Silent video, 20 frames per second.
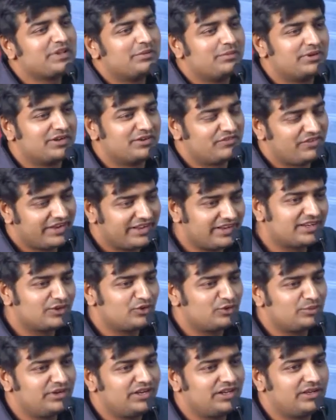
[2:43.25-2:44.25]
பட் ஃபைட்டில்
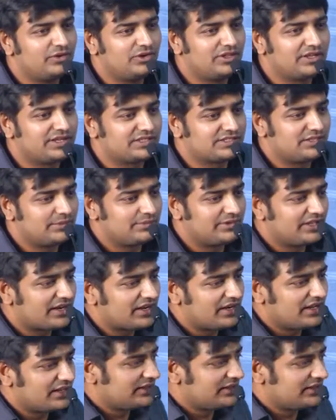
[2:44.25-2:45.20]
உண்மையிலே எவ்வளோ கஷ்டப்பட்டாருன்னா